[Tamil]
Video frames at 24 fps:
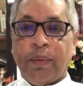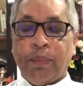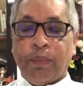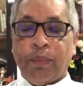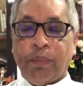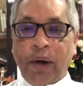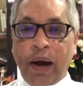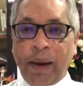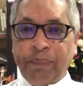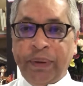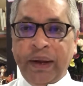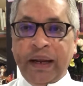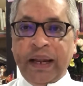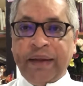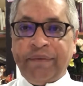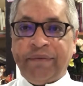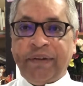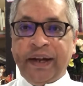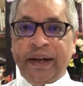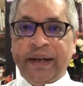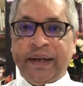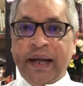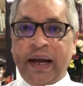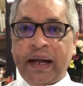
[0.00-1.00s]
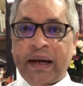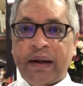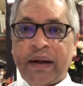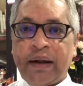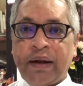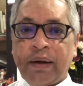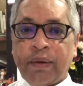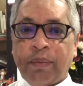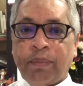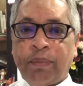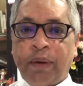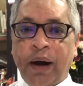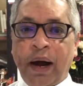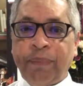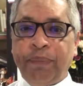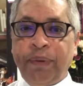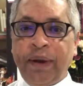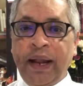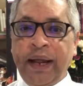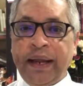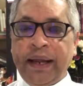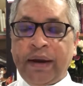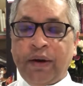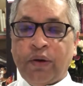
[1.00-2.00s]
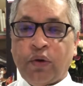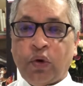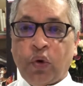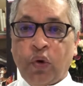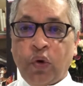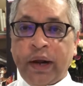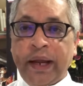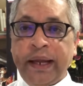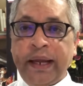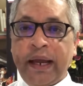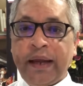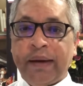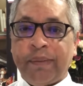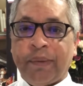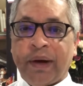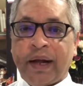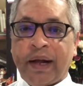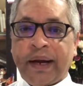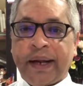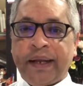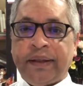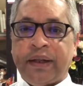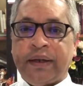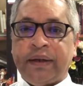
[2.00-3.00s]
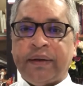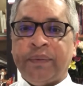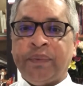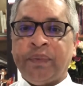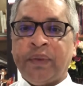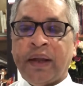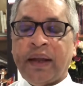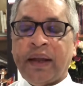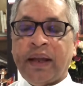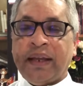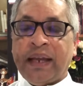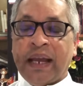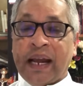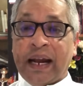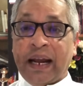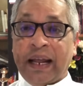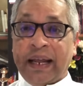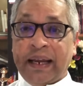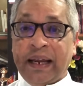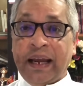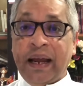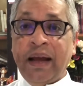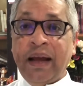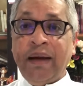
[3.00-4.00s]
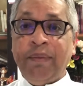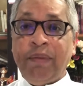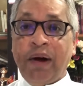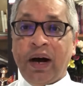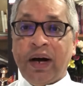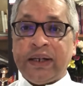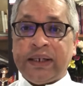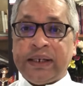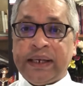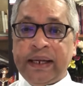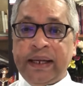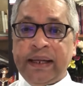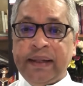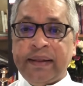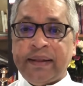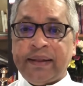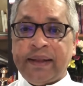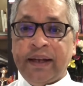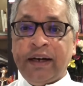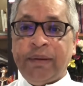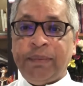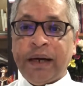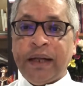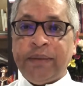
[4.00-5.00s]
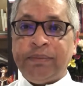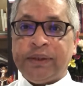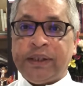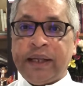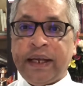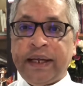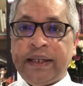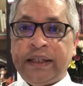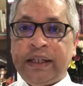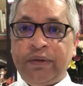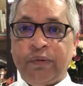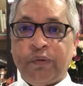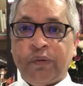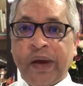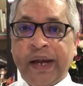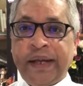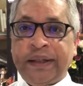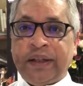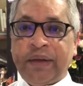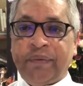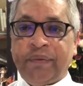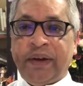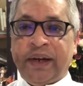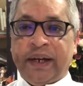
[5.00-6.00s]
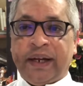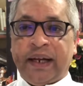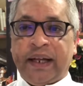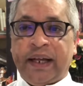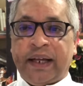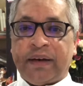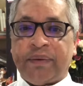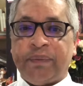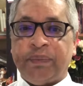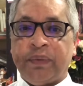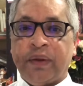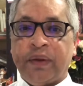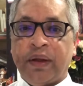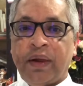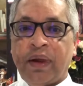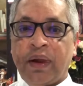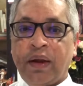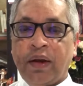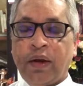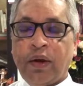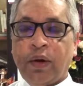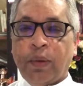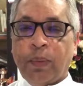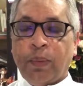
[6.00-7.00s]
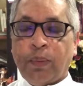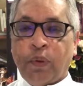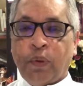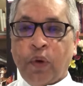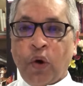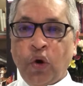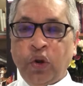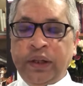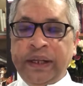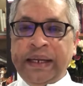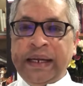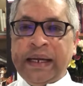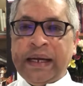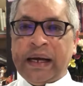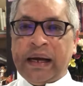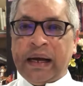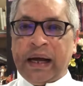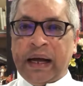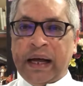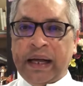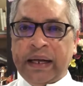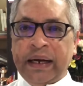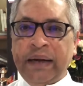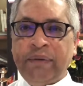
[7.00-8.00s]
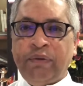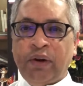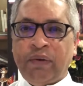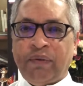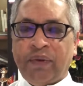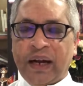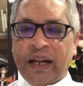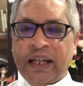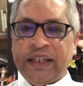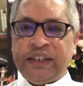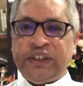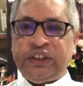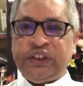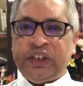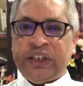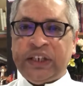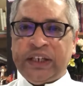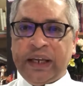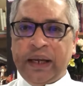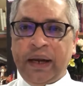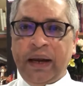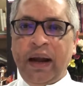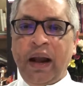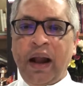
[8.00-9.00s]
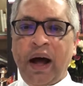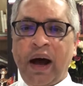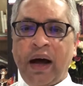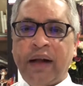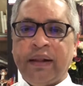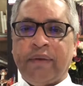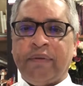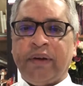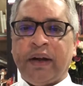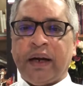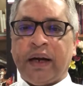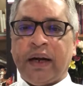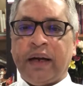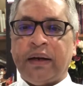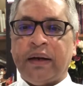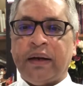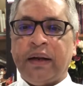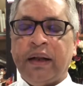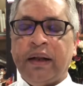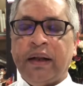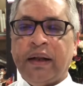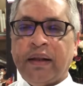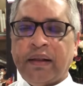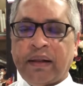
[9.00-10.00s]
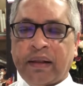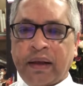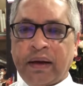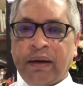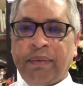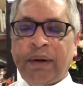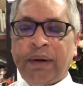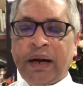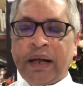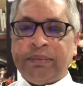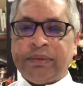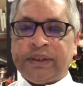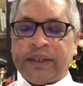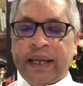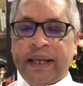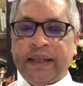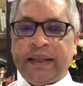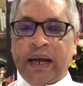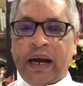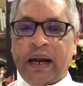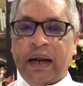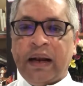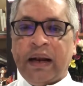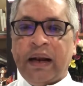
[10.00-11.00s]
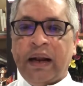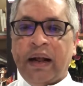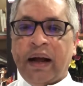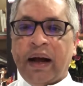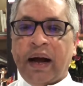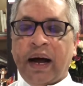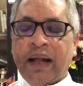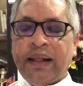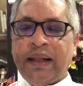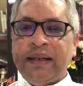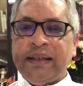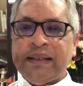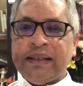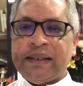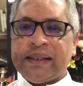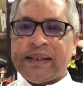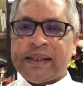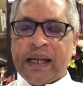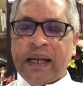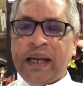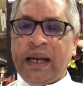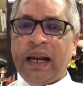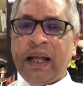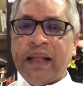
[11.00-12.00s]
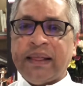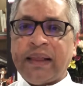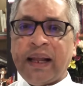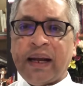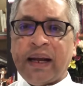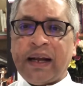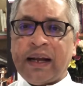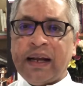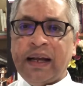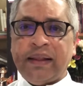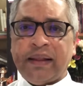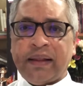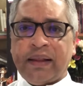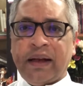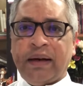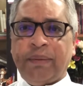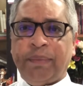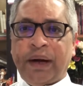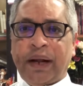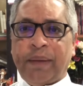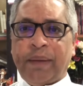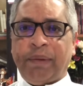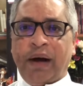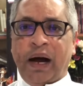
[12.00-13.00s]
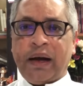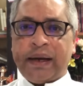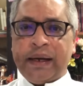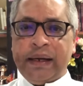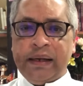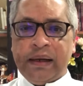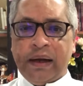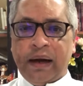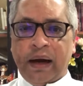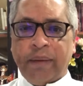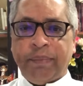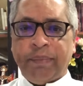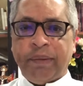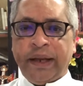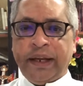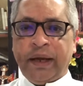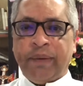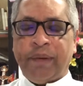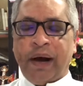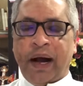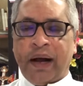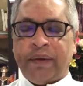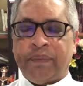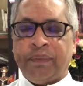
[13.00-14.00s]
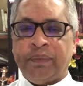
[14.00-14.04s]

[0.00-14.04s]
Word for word: மாப்பிள்ளை வீட்டார் மாப்பிள்ளையின் குறையை மறைத்து எங்களை ஏமாற்றி திருமணம் செய்து வைத்துவிட்டனர் போதிய அறிவு வளர்ச்சி இல்லாதவர்கள் திருமணம் செய்தால் அது செல்லத்தக்க திருமணமாக அமையுமா